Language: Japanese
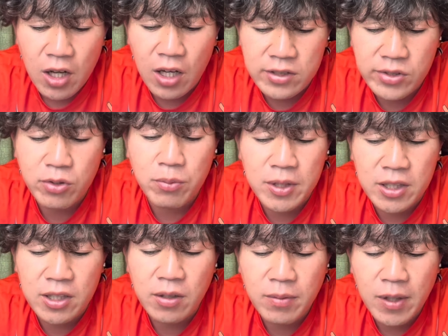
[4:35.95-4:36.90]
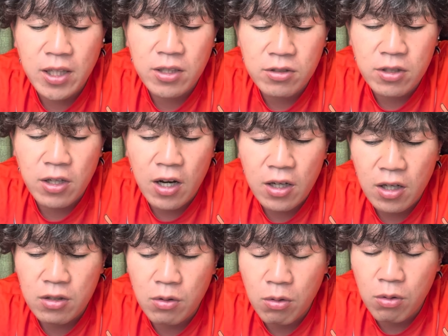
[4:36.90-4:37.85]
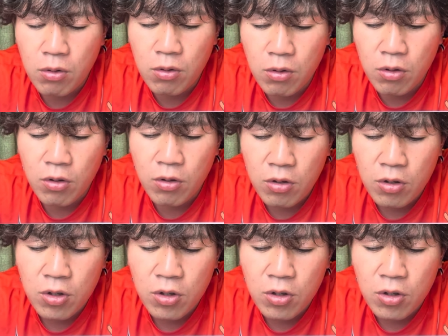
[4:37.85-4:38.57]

あそこまで粘れる、なんかこ